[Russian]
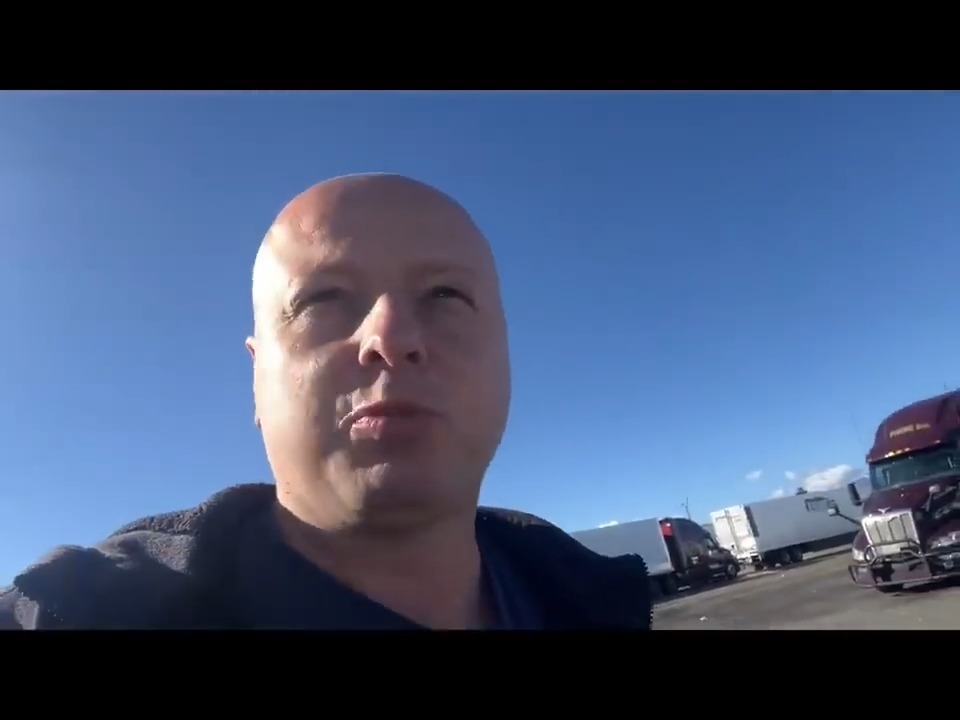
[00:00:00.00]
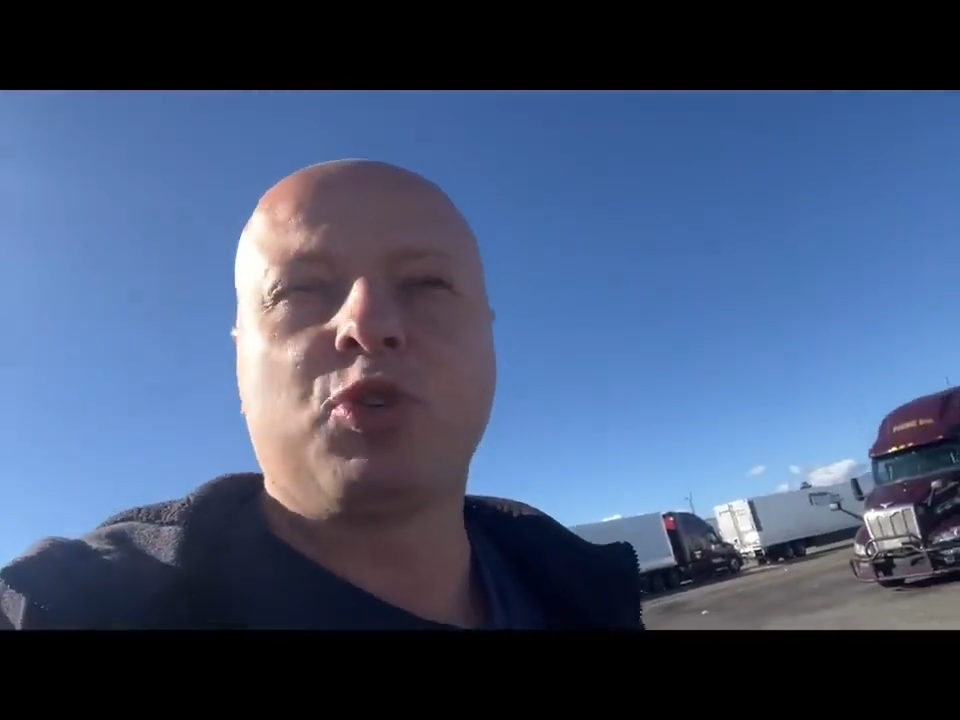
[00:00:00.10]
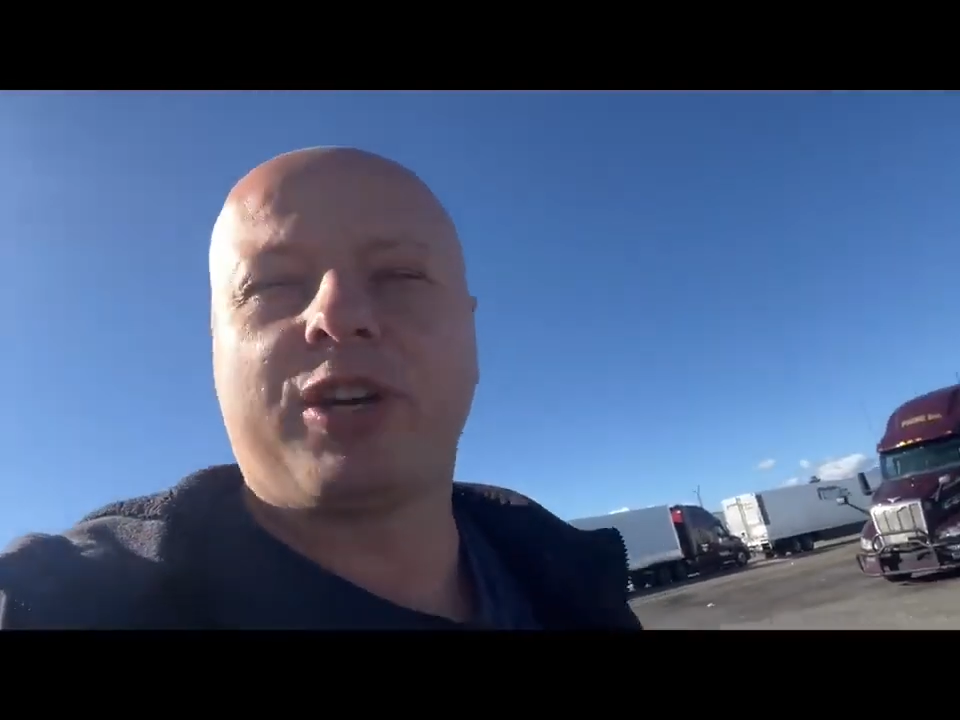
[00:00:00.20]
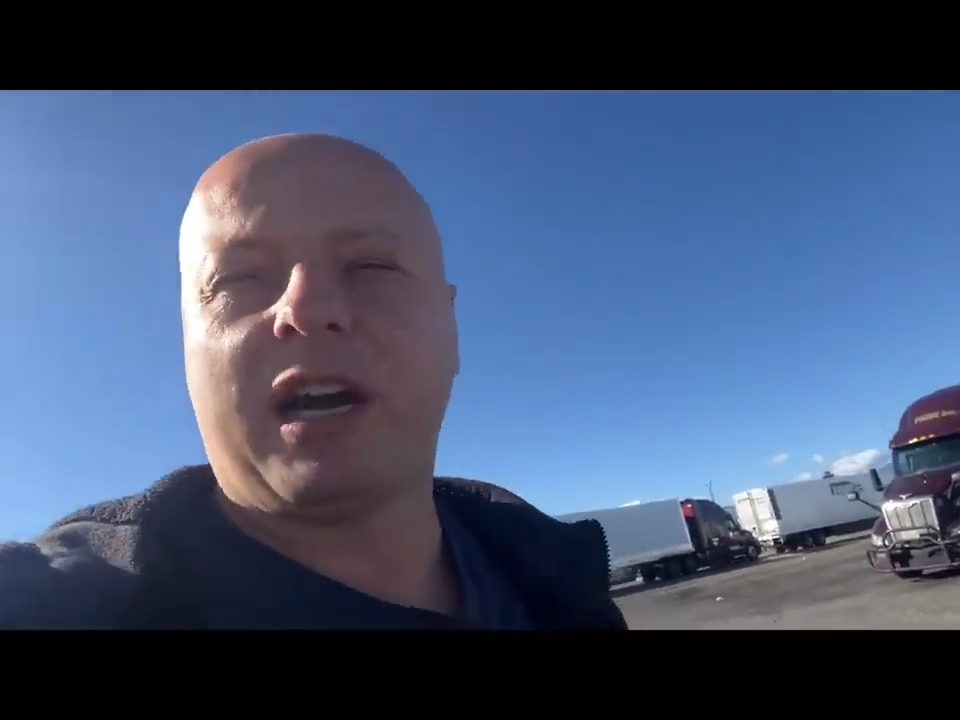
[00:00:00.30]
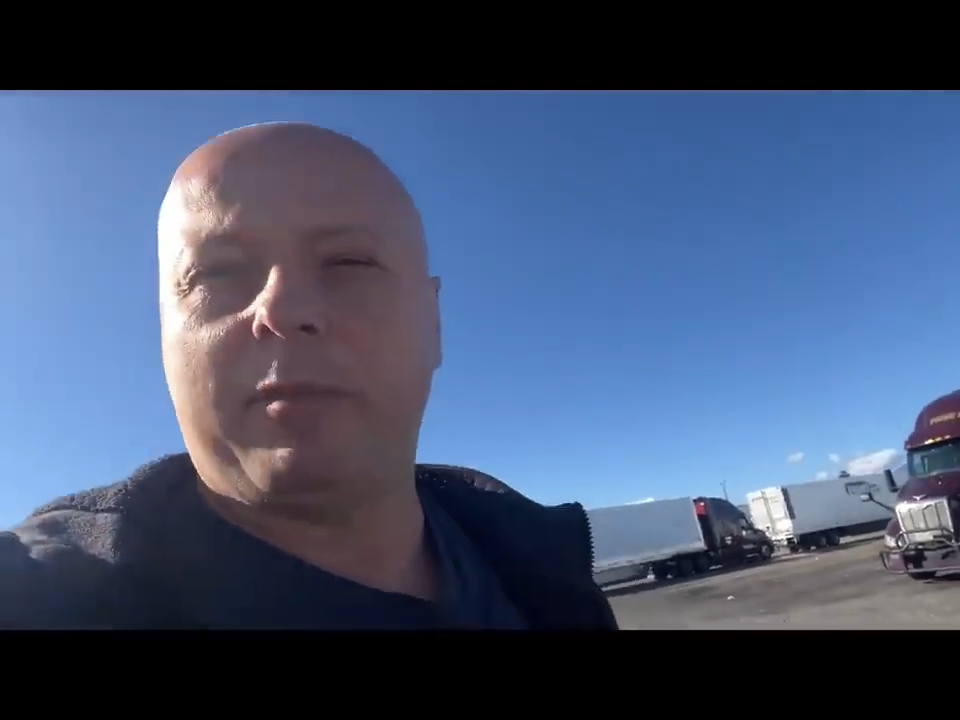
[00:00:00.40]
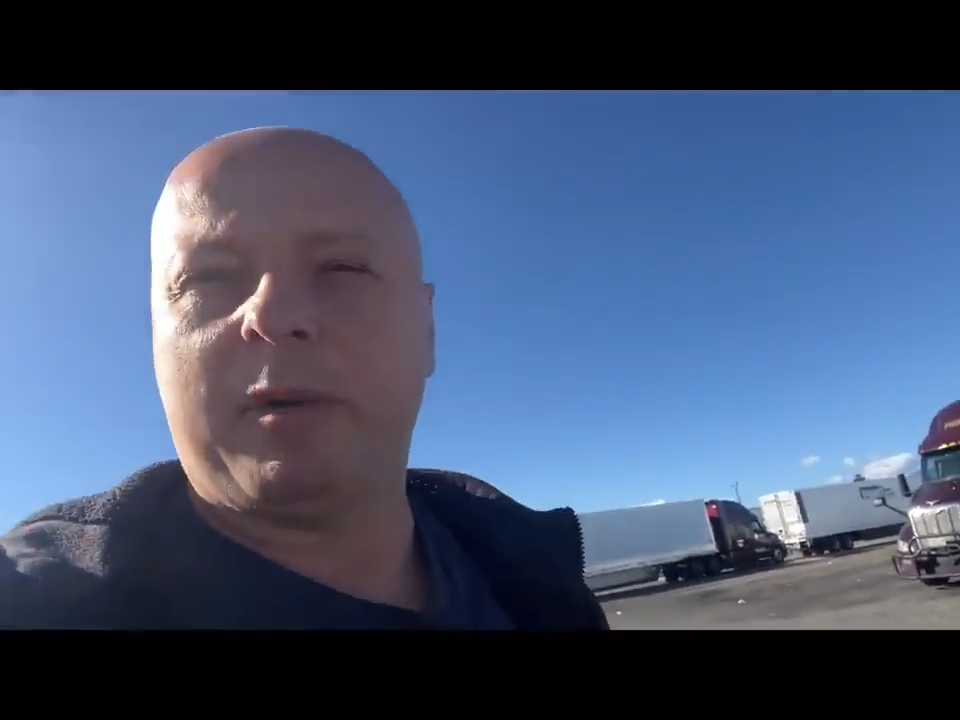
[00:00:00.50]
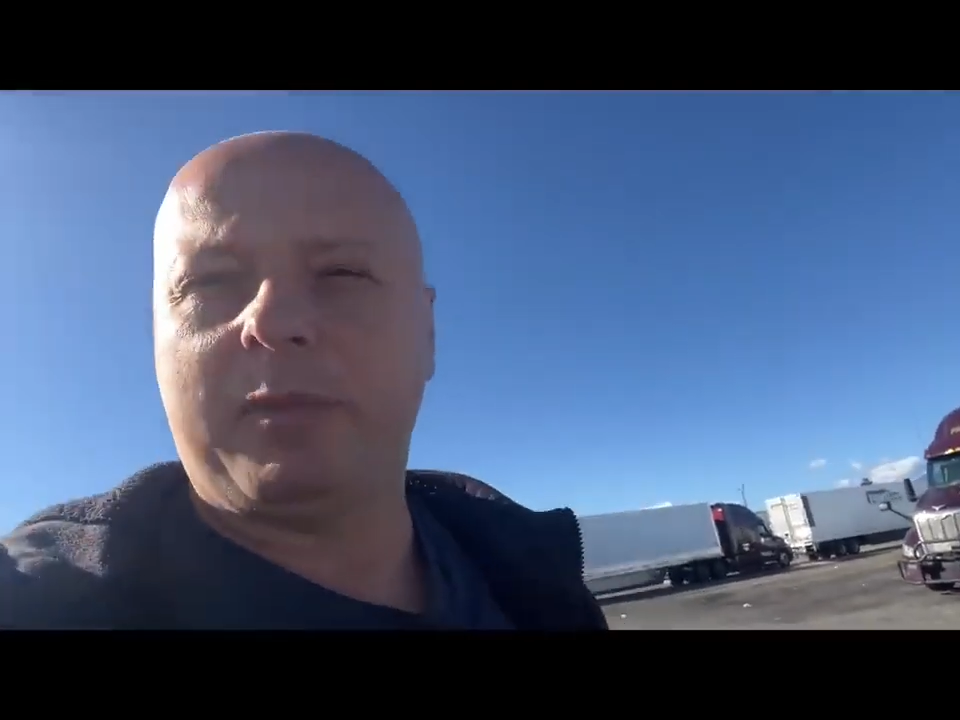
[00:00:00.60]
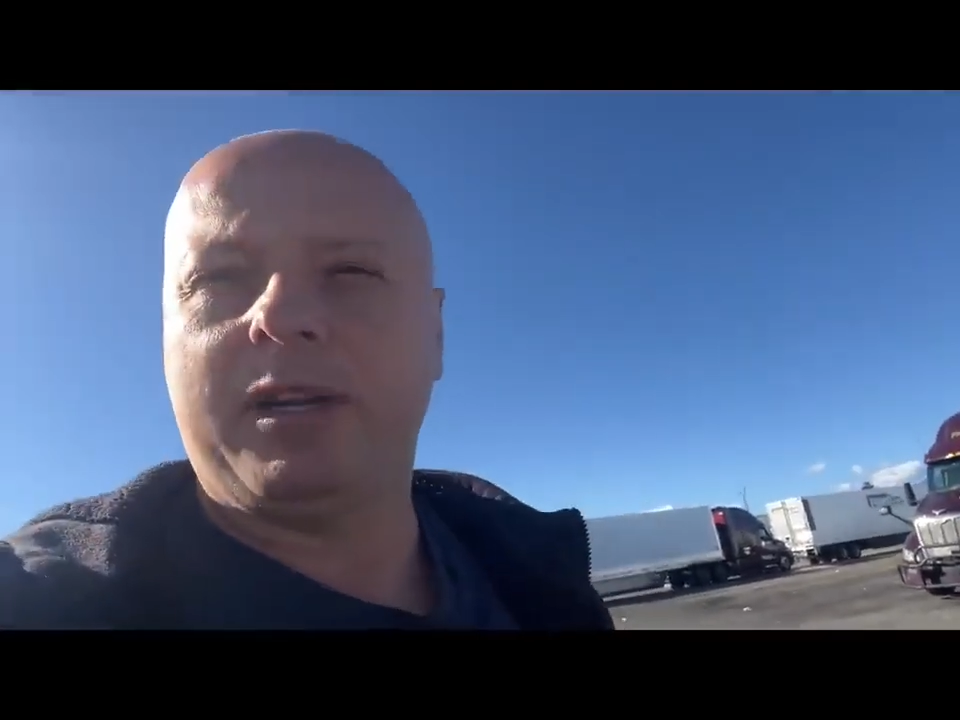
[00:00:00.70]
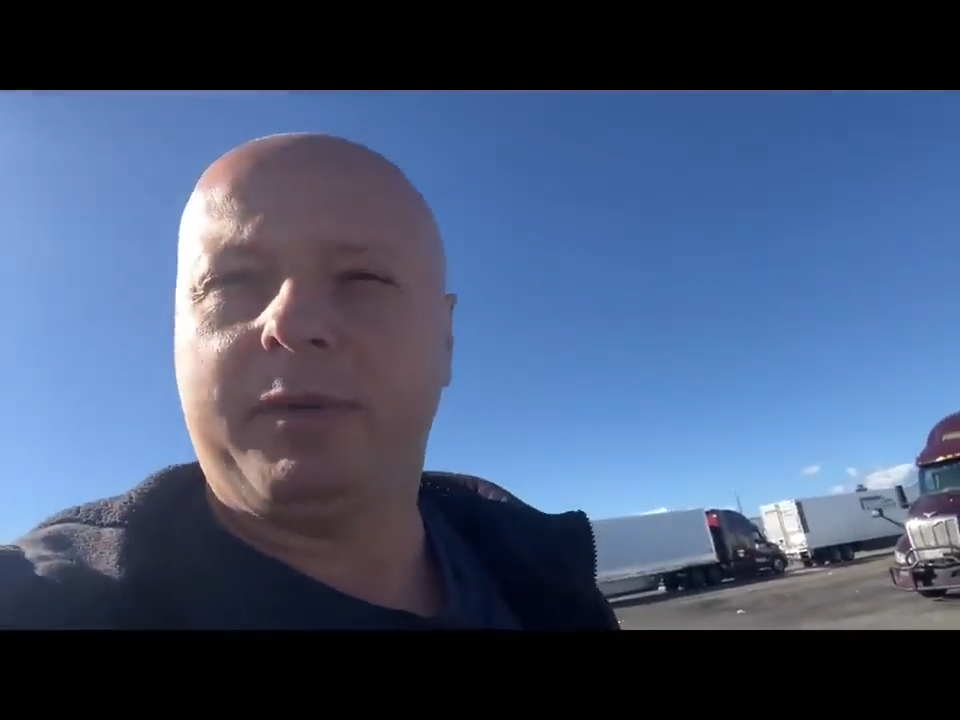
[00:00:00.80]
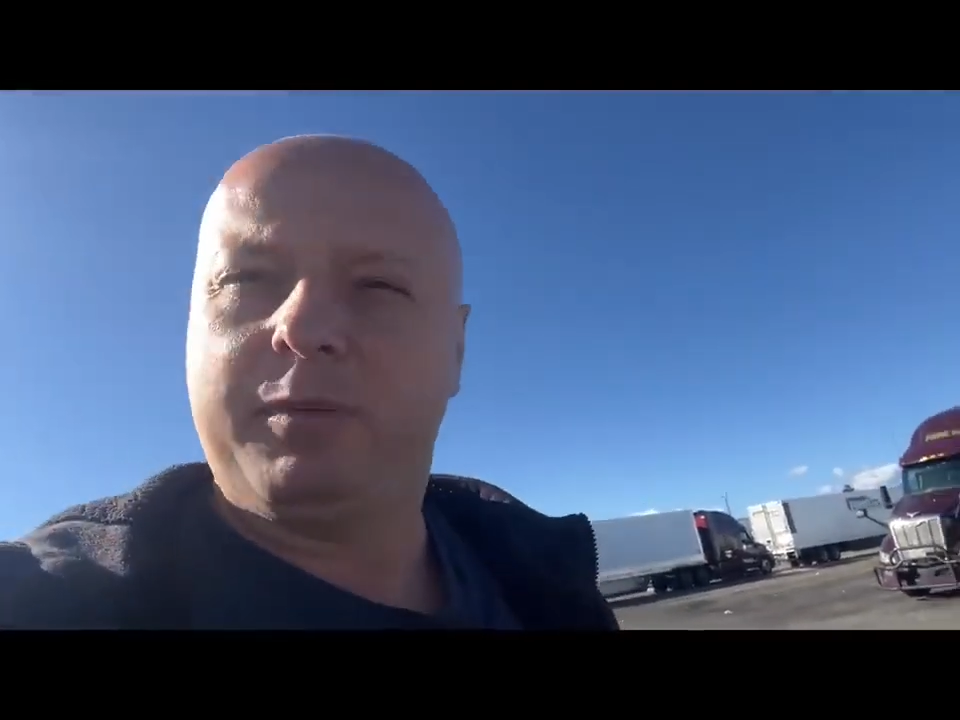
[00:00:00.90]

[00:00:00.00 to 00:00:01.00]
с мужиками были,